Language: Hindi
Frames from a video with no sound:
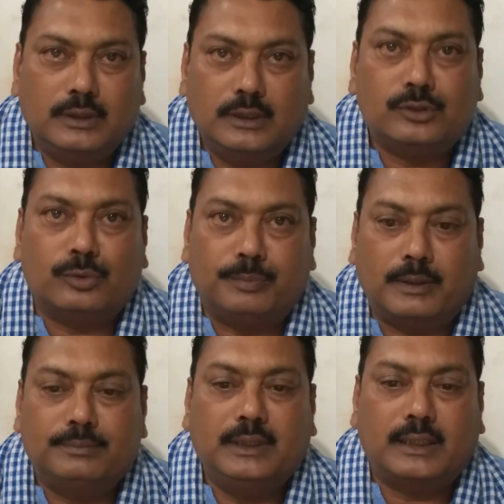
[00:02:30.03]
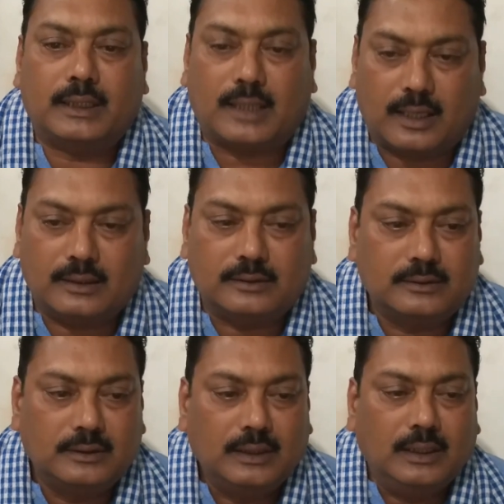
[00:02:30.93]
इस उपलब्धि के कारण
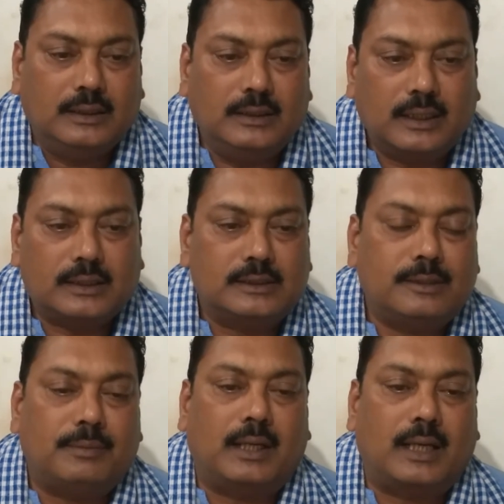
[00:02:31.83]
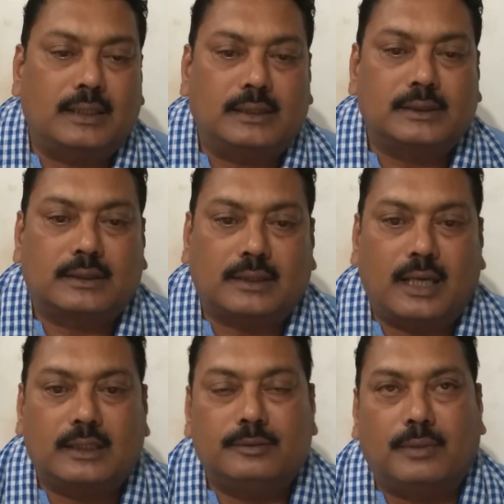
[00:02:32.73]
यह कैसे माना जा
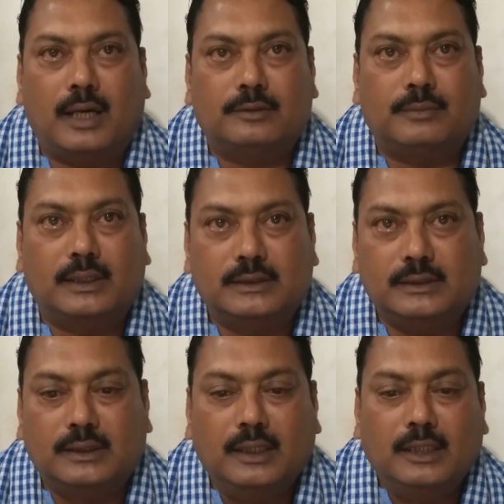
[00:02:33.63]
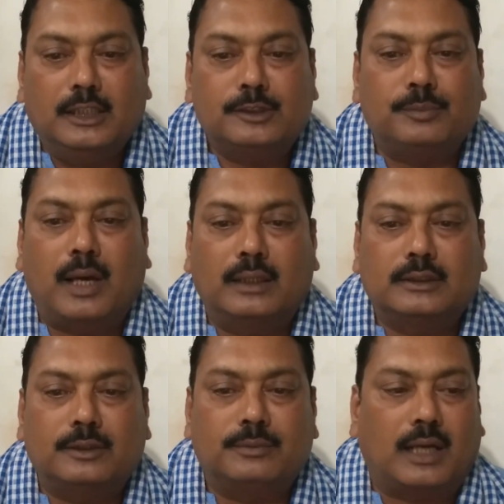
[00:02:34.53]
सकता है कि महात्मा जी इस
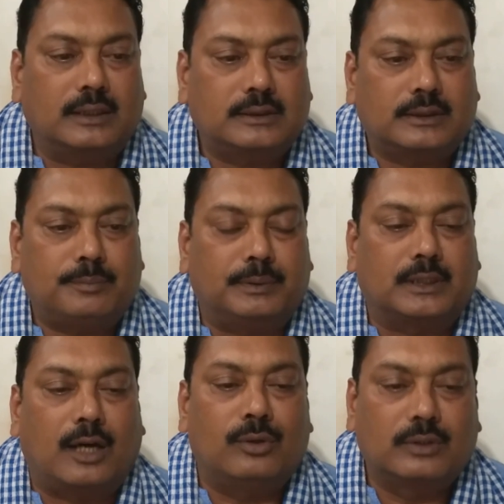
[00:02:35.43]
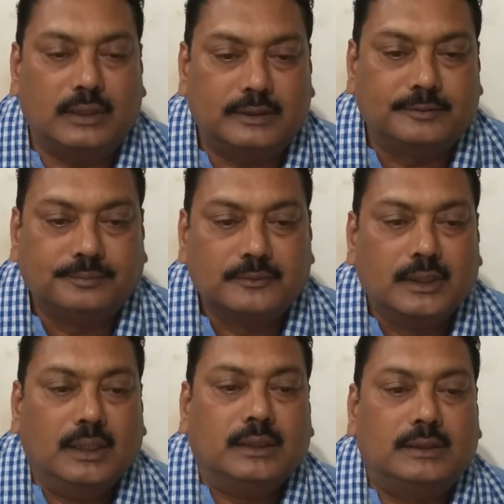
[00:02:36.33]
महानतम राष्ट्र के पिता हो गए
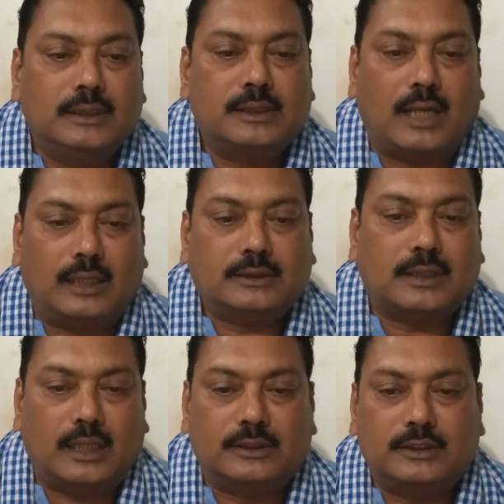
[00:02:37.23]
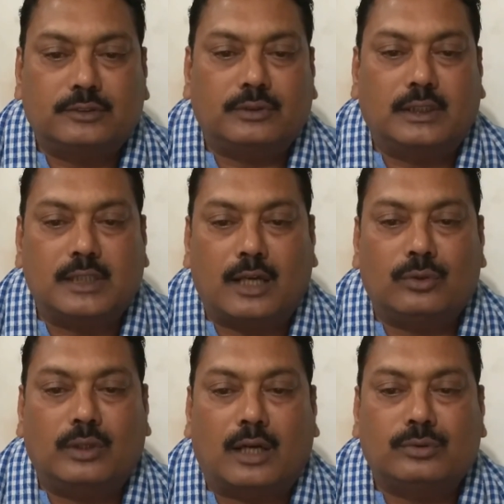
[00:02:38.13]
जिस राष्ट्र का अस्तित्व तो
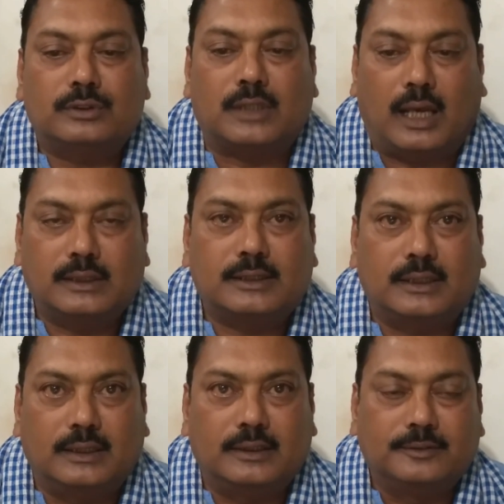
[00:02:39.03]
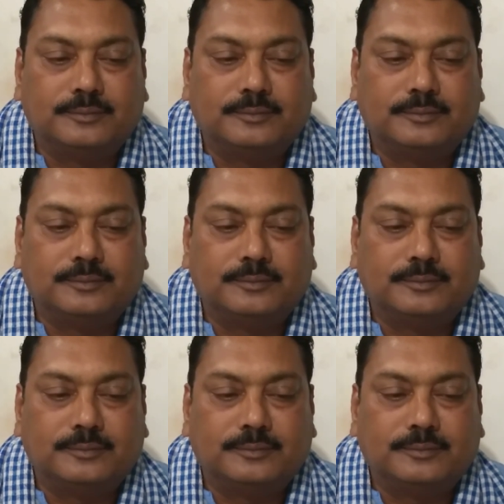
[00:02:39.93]
हजारों लाखों साल से है